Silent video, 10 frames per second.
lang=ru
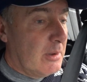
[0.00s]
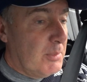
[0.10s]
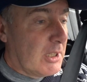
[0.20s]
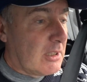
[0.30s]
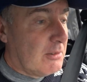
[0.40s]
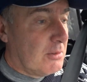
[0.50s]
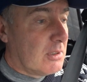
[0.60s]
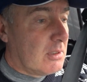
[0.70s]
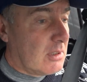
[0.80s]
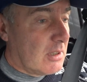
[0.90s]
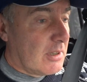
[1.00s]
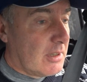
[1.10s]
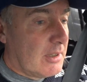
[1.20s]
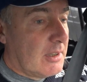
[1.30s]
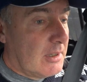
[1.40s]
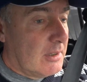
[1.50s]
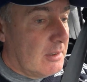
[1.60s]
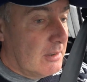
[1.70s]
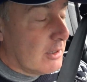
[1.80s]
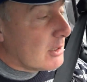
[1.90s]
ребята, вот э,
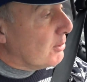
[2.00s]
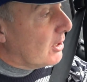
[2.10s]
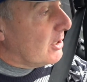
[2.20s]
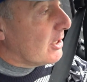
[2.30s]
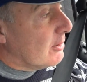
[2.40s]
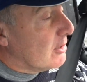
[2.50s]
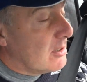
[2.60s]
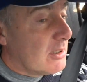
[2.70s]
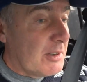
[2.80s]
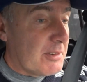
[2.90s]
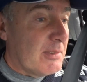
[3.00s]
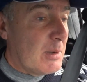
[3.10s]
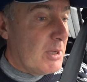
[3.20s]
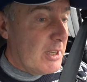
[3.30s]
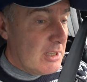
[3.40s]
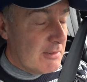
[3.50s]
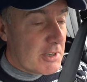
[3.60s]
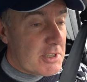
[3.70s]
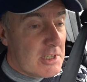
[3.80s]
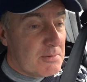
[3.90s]
эксплуатировать автомобили
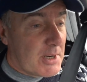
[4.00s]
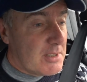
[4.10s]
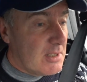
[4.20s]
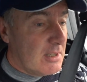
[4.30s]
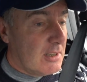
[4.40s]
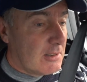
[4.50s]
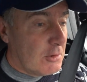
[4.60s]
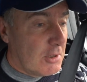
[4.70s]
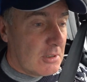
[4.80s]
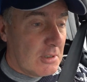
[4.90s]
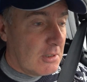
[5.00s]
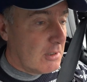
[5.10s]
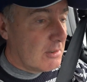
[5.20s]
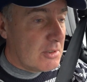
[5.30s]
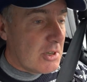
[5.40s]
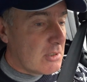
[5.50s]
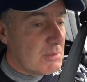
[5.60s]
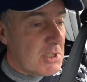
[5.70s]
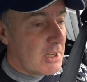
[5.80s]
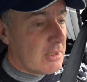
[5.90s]
Евро-6 в России, но это
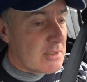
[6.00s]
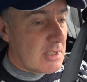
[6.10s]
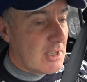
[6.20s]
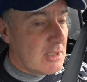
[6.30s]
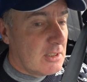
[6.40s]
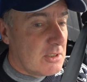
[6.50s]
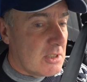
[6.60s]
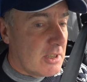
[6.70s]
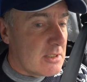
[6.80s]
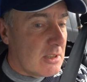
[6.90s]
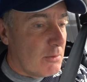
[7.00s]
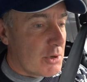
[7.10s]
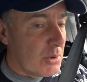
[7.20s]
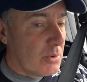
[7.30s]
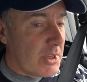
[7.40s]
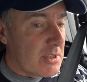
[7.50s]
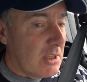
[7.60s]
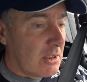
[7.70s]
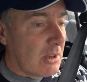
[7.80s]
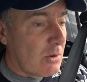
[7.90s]
чрезвычайное занятие, начиная с того, что у нас
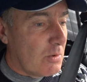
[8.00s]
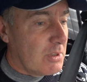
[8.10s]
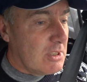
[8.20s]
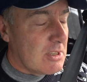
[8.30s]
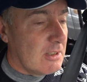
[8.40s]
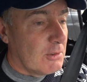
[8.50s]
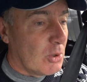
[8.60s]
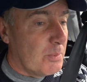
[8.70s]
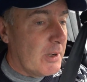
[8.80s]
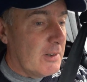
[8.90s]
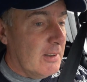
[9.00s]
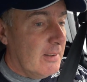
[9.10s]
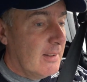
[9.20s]
нет такого дизельного топлива,